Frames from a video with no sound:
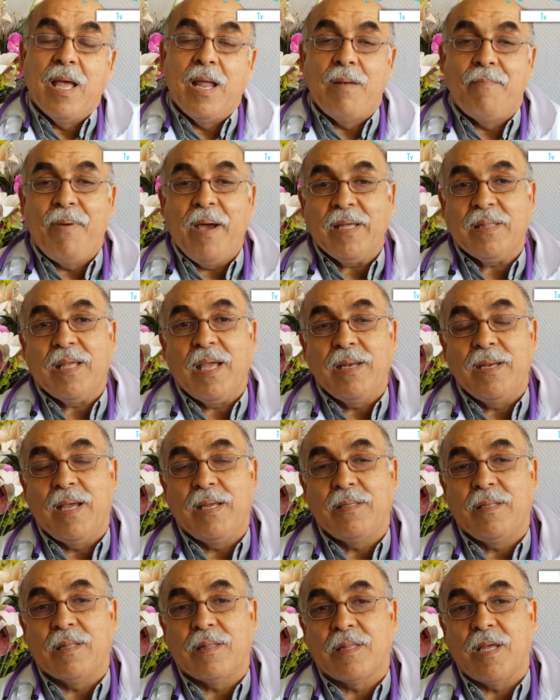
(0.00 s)
البحث عن
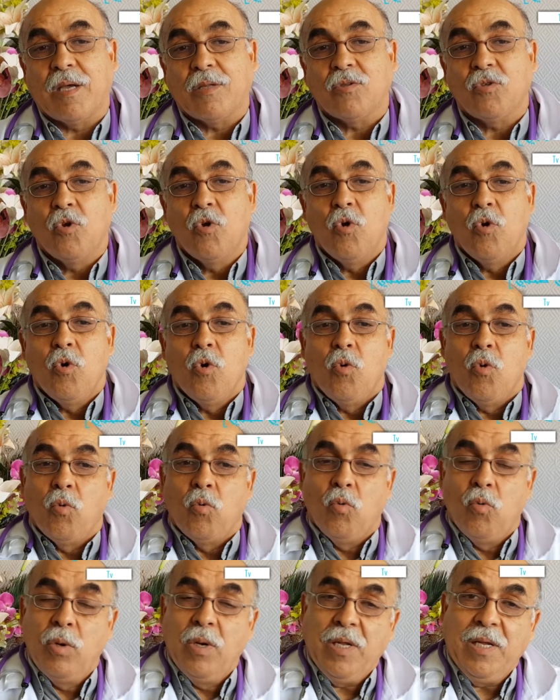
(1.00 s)
هذا الضغط
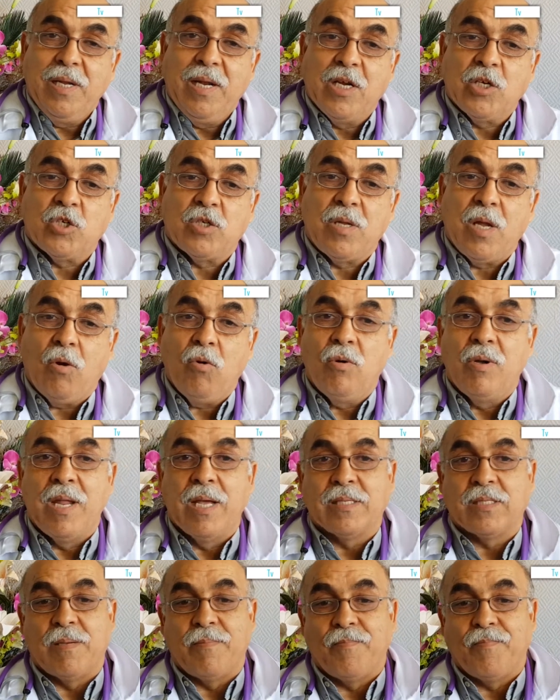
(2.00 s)
والعلاج تاعو
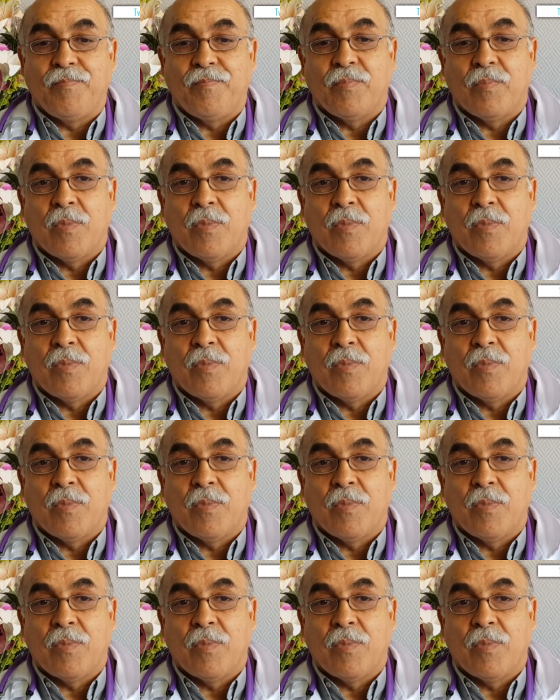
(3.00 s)
اللازم